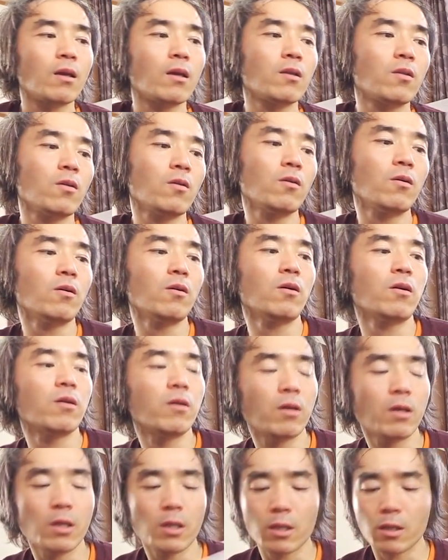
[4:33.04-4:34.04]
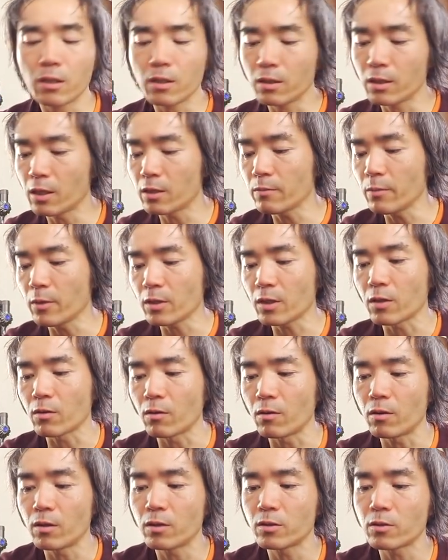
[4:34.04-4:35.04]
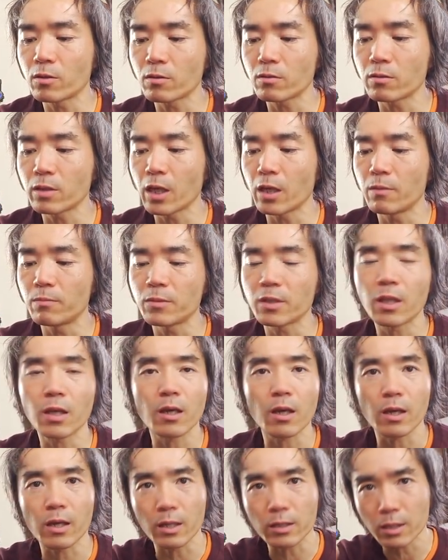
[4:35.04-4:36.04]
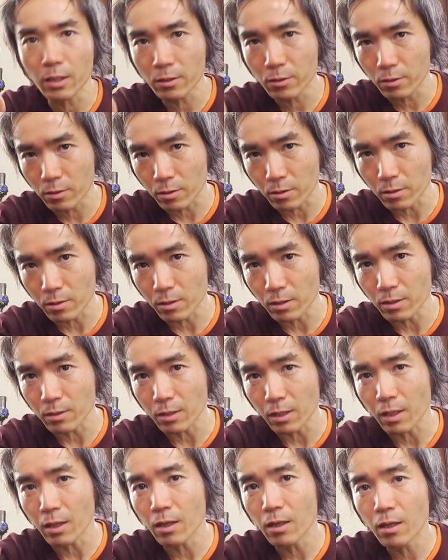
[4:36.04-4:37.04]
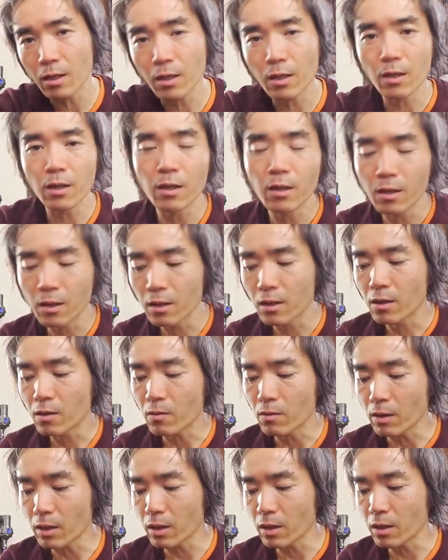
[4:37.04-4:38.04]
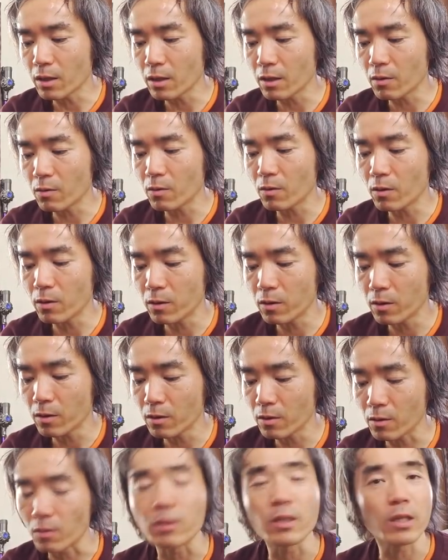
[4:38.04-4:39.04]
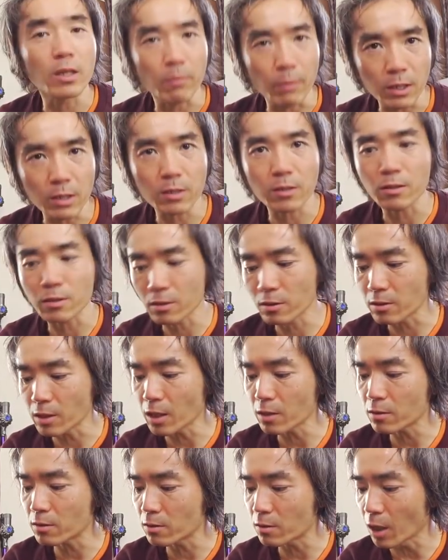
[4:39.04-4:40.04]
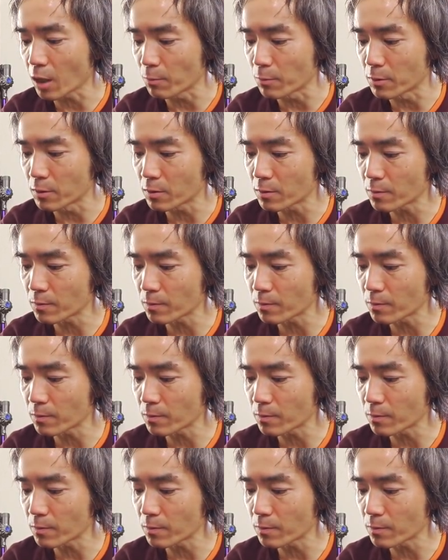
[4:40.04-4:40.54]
えっと、デルモンテの食塩無添加野菜ジュースですね。これを飲んでいきます。900g